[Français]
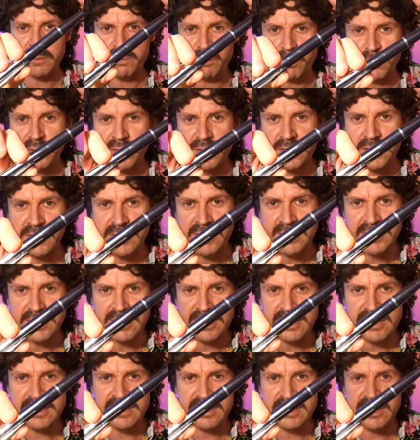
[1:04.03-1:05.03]
un petit
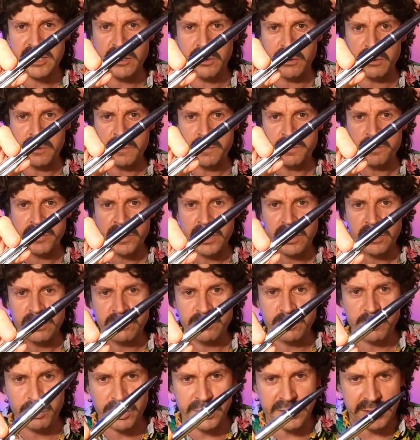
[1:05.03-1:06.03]
stylo.
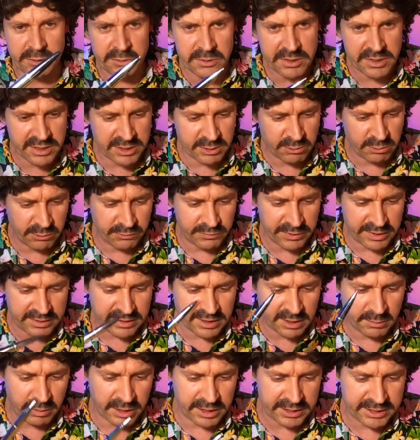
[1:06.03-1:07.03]
Vous prenez le stylo, vous faites
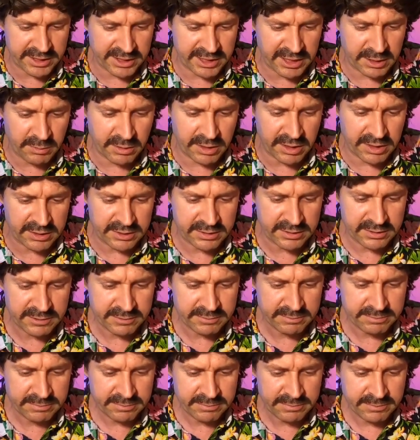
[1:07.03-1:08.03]
abracadabra,
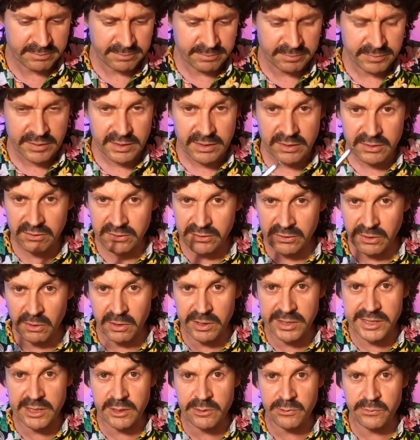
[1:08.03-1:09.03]
sans
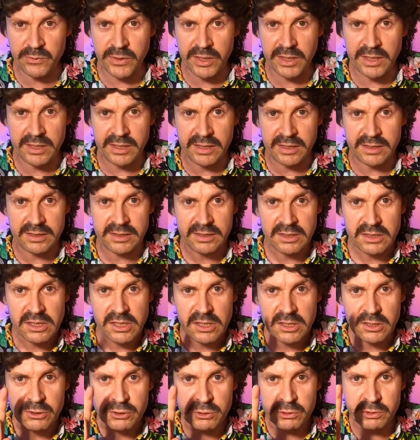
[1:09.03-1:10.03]
rien faire.
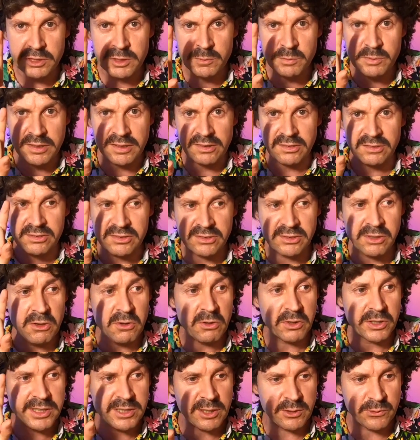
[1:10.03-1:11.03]
Je dis bien
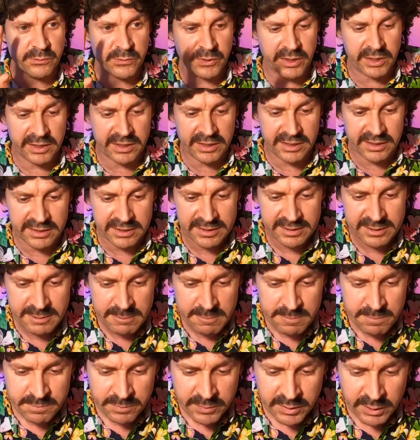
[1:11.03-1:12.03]
sans rien faire.
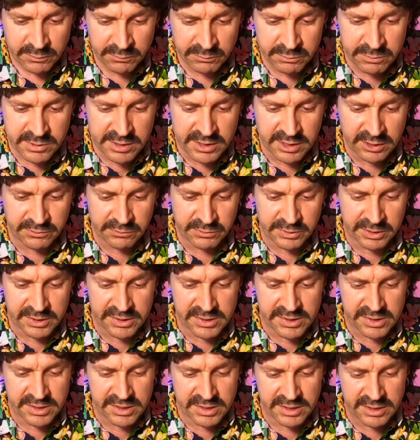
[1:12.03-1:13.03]
Vous avez
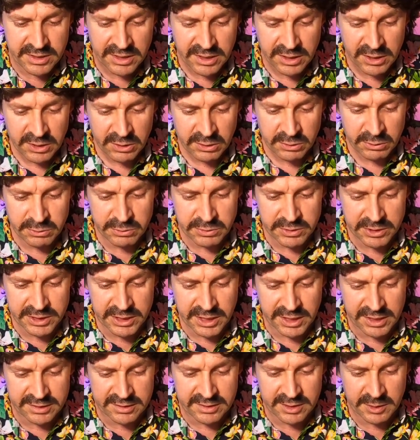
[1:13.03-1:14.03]
ici une
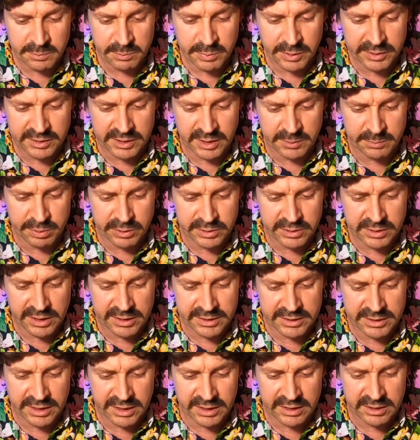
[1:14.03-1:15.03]
carte et pas n'importe
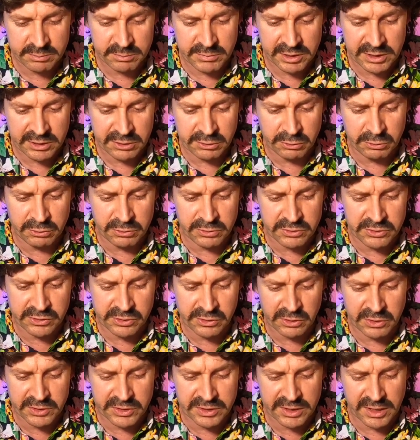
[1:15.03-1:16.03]
laquelle, mais une
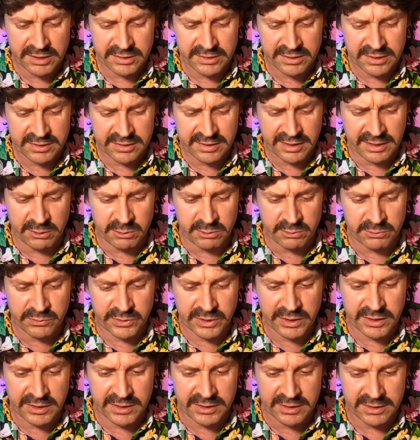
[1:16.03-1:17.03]
seule carte est à
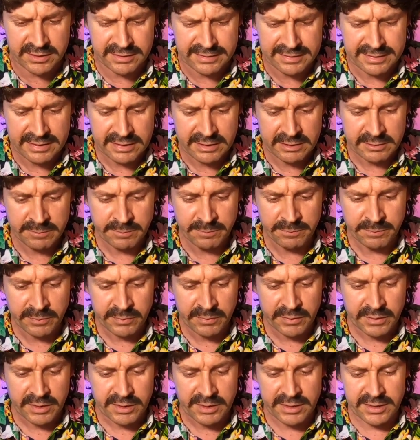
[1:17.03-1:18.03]
l'envers
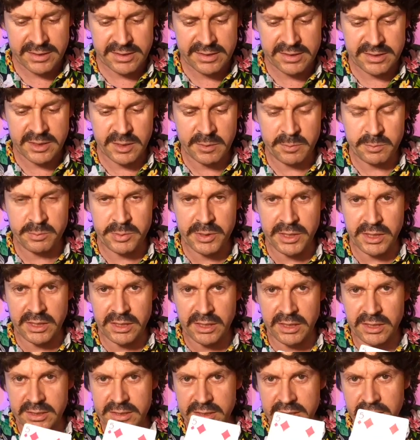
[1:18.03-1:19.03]
et c'est bien
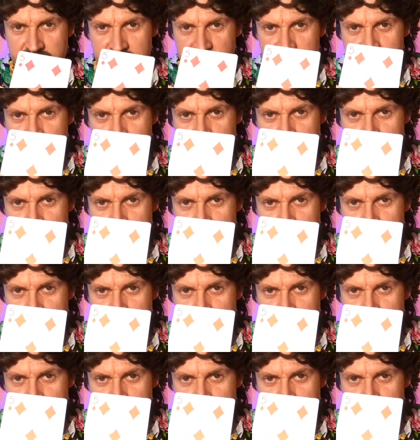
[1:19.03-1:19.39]
la carte